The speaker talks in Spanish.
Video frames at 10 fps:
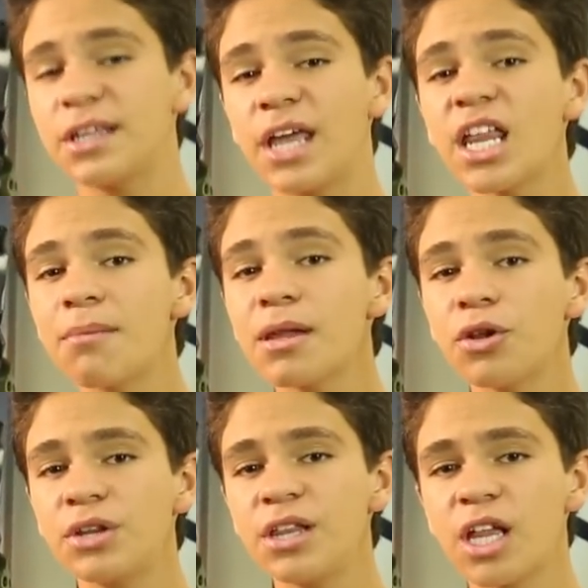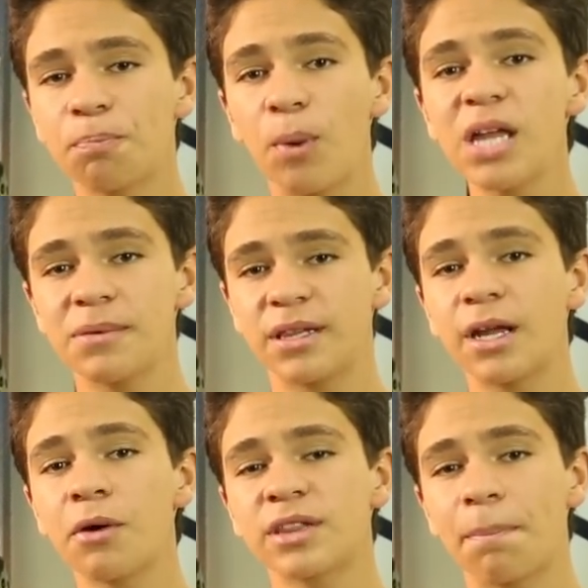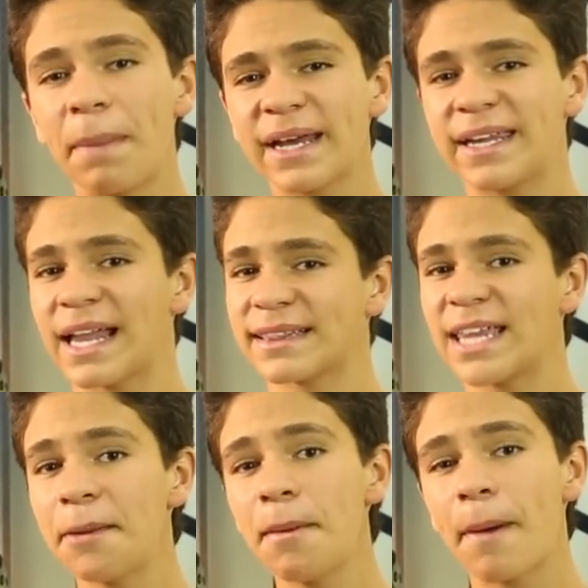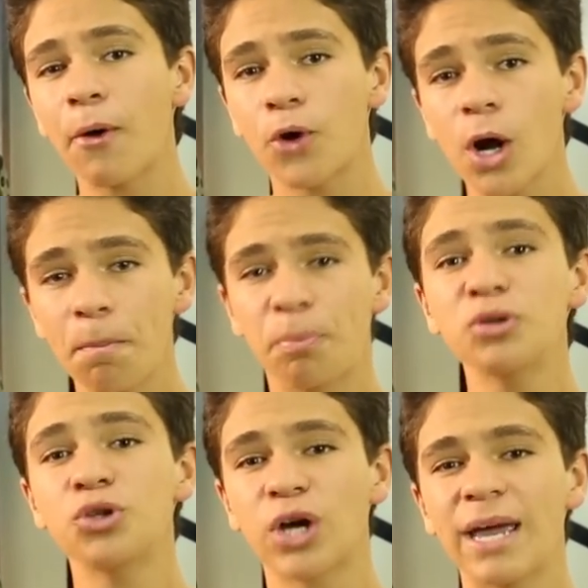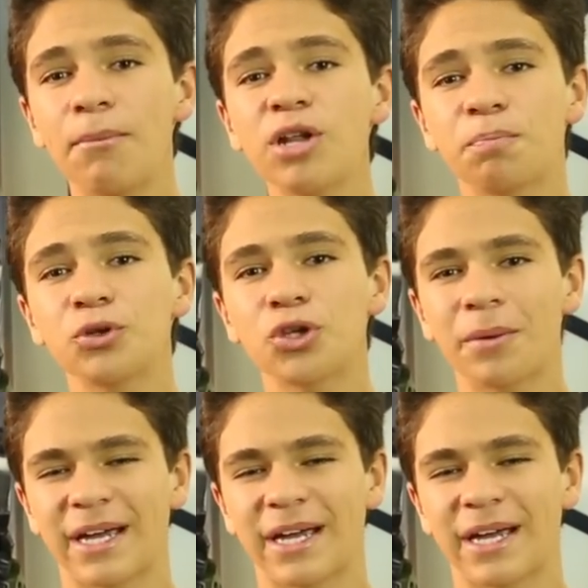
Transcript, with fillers: si quieres más noticias puedes visitar nuestra página tvpowerup.gamers.bg.